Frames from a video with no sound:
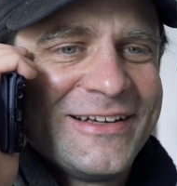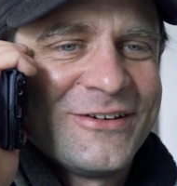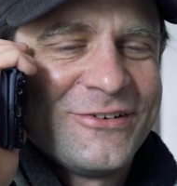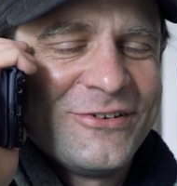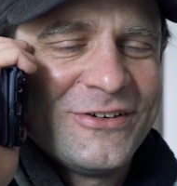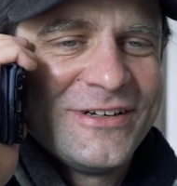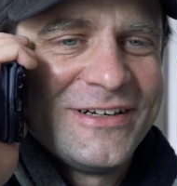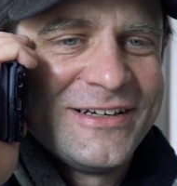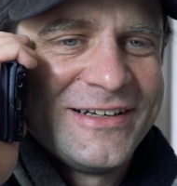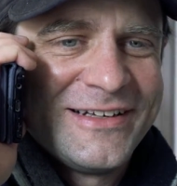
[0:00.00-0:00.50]

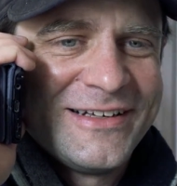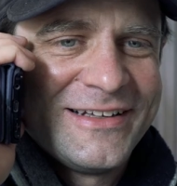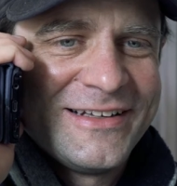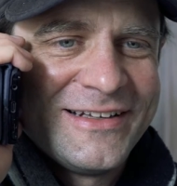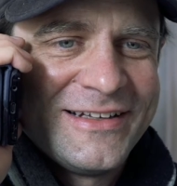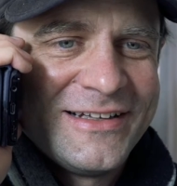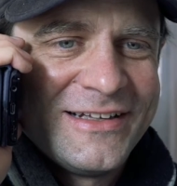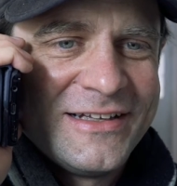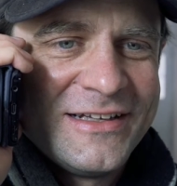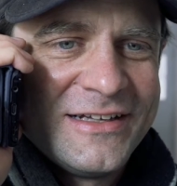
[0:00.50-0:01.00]
Cool.
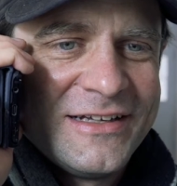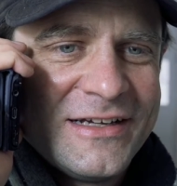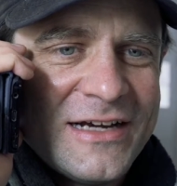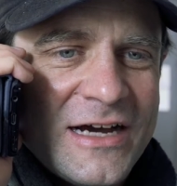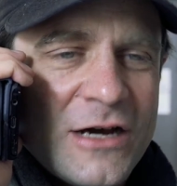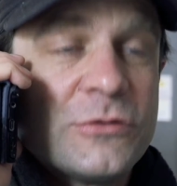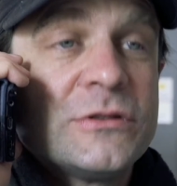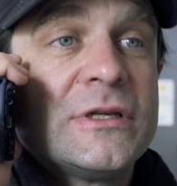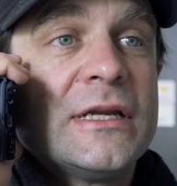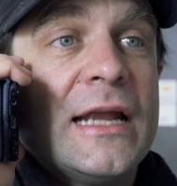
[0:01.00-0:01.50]

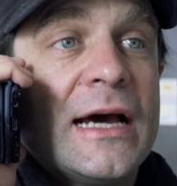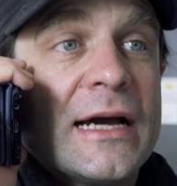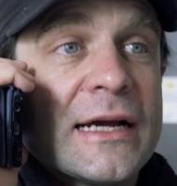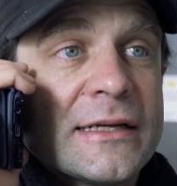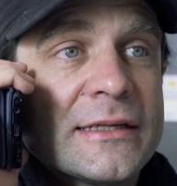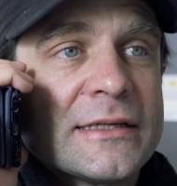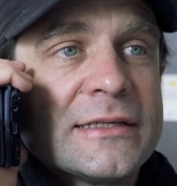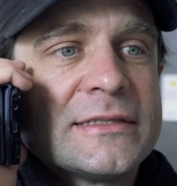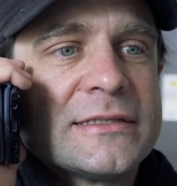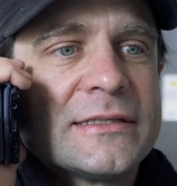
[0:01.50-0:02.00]
Ach, und die Lage
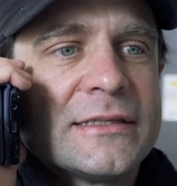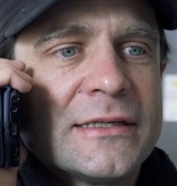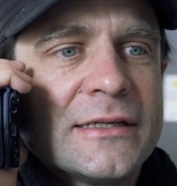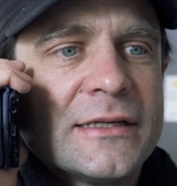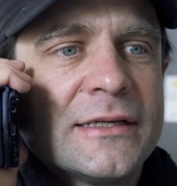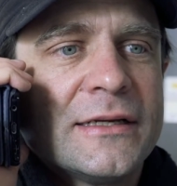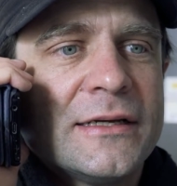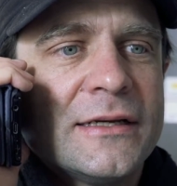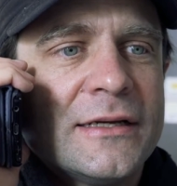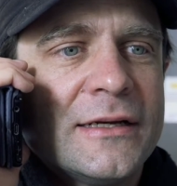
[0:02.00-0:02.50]
drehst
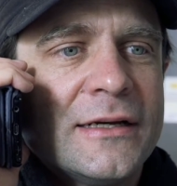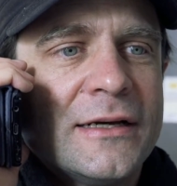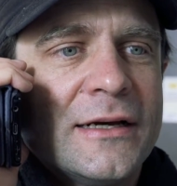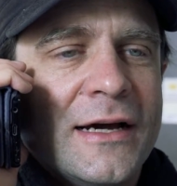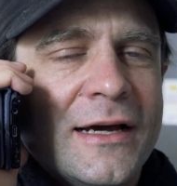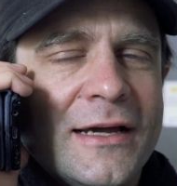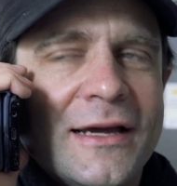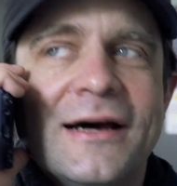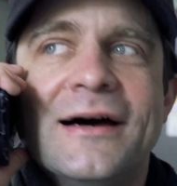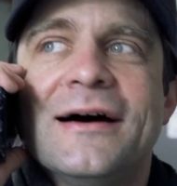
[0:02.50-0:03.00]

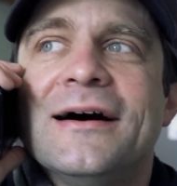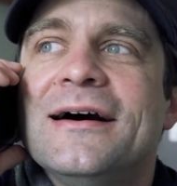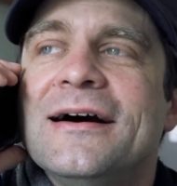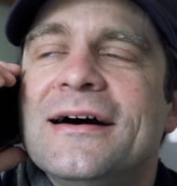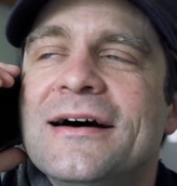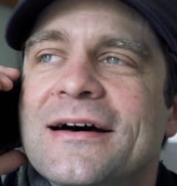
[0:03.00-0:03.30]
Ah ja.